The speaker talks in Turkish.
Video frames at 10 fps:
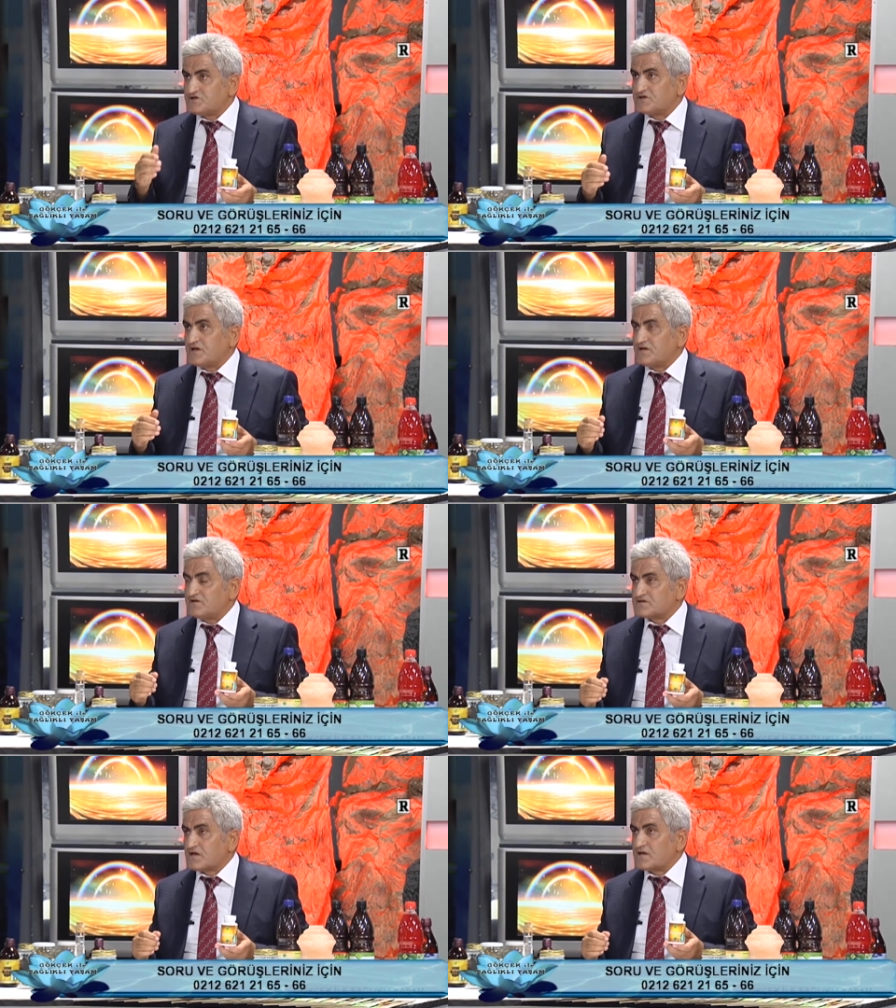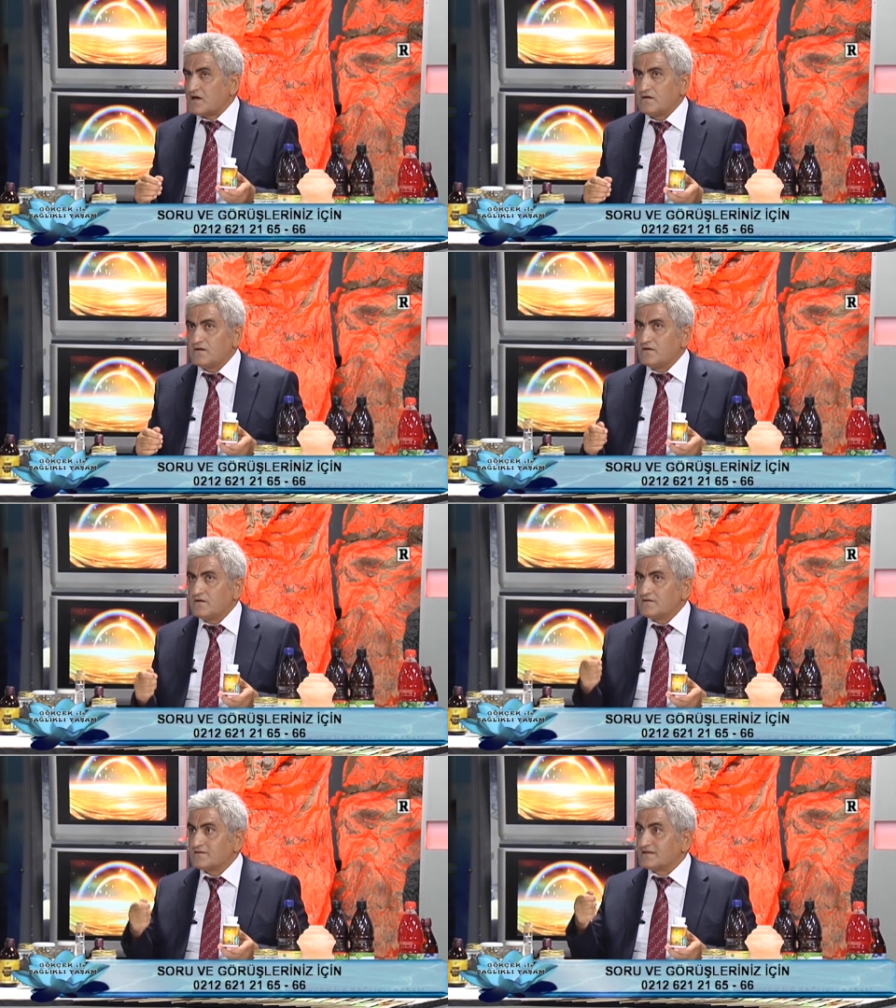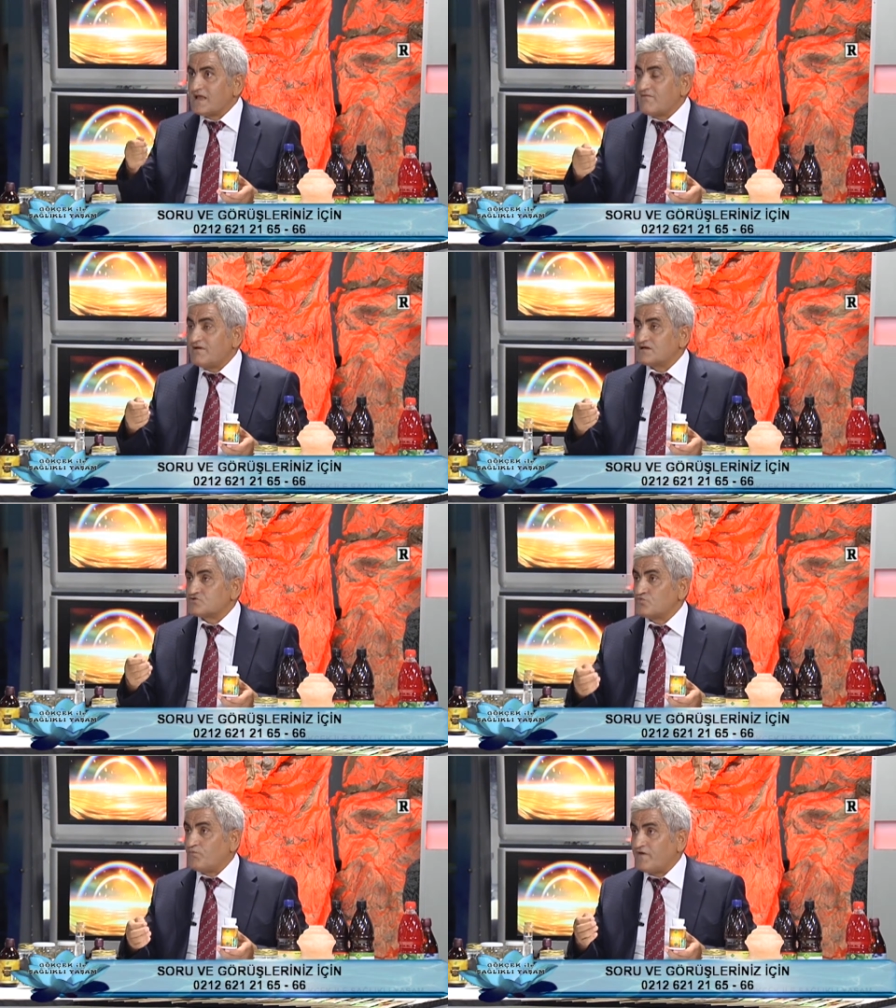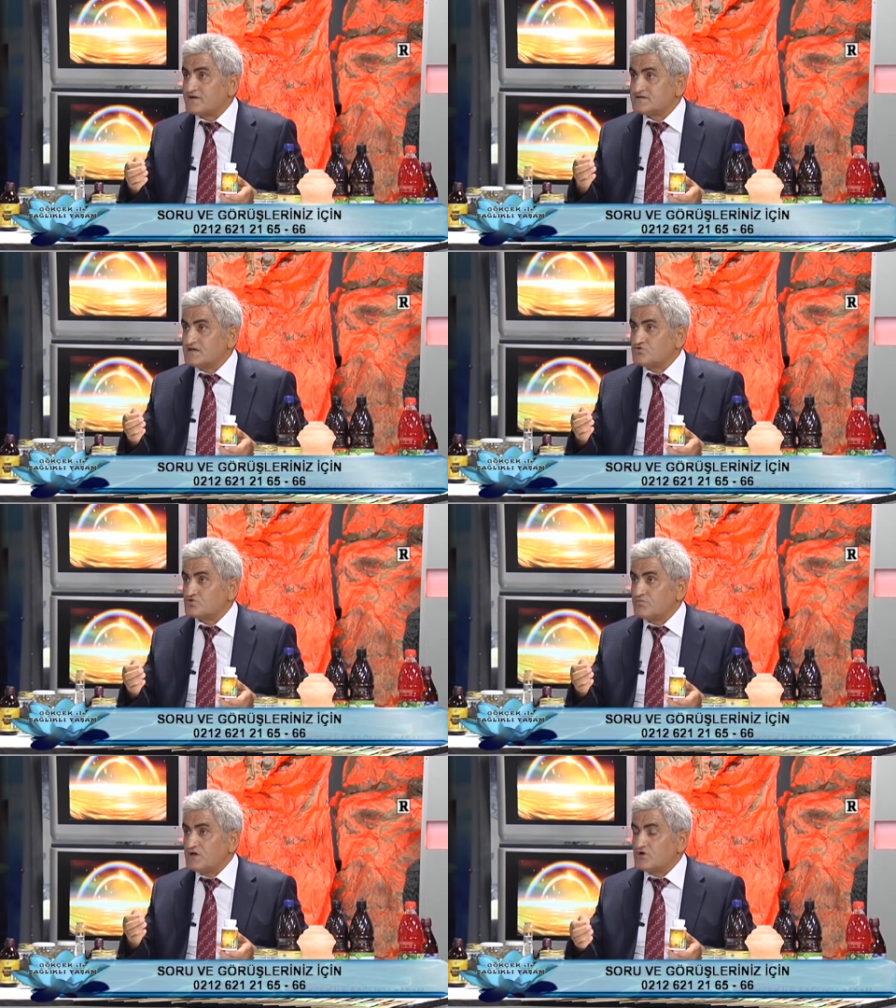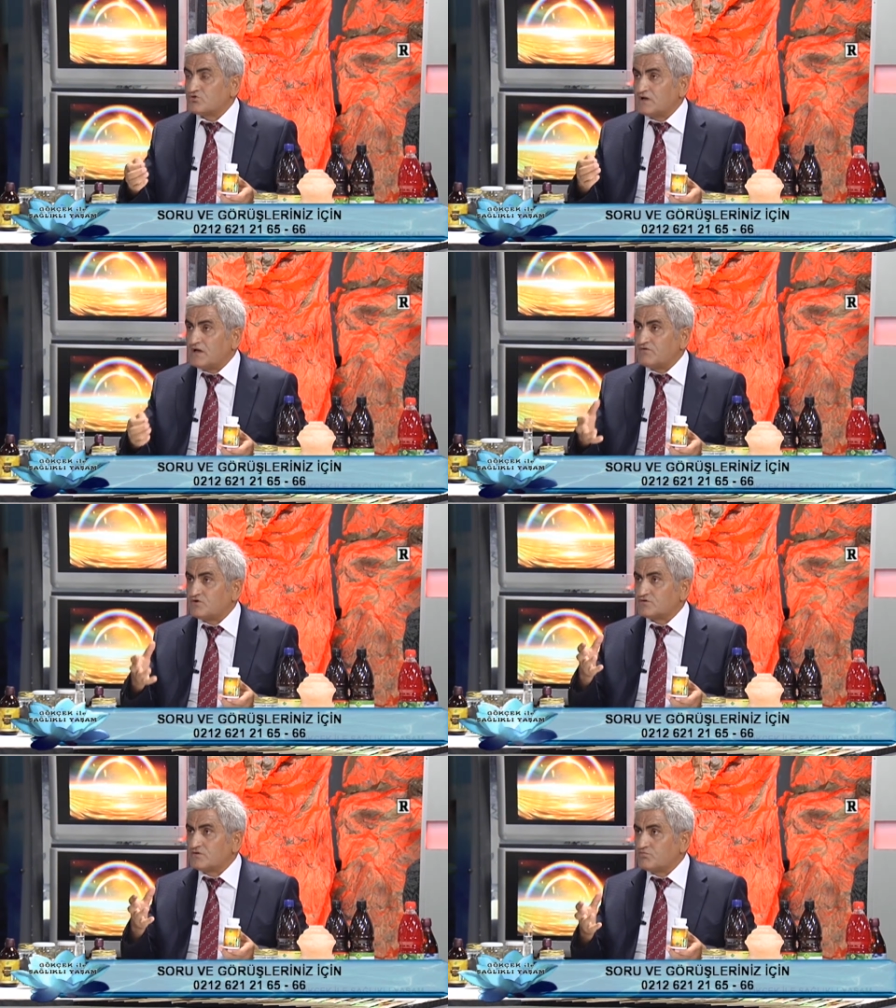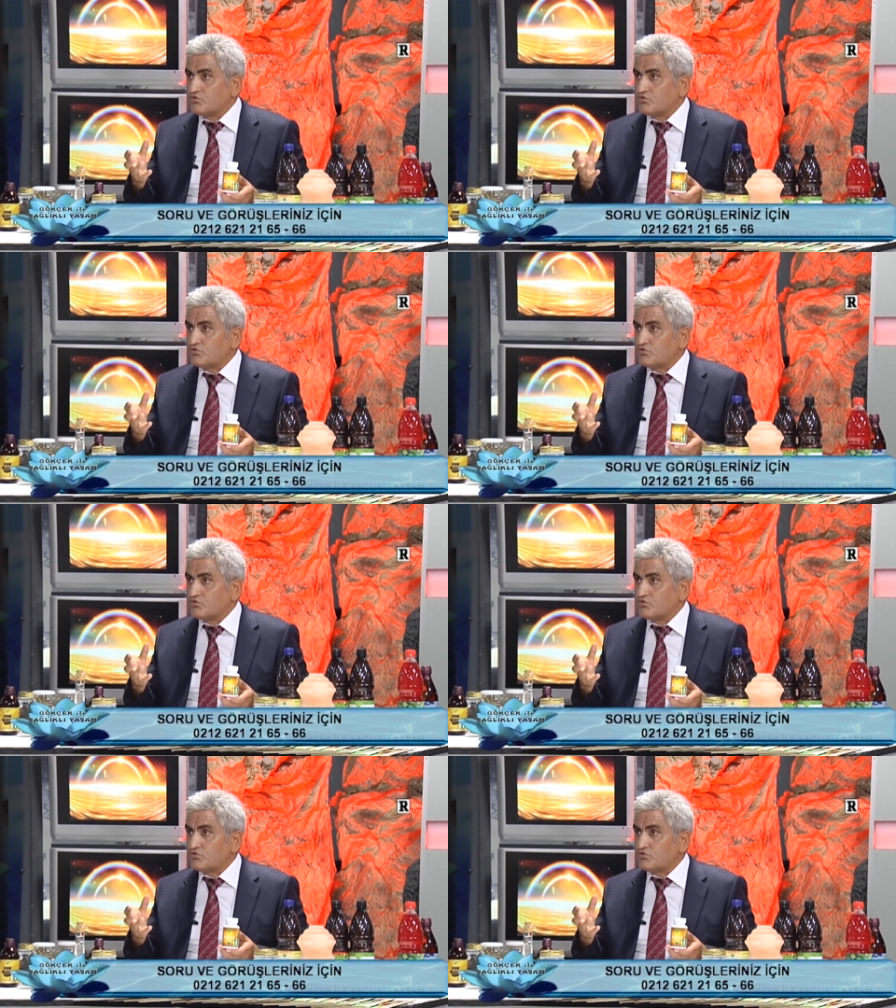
Çin'de, Hindistan'da devlet sübvanse ediyor. Milyon dolar veriyor.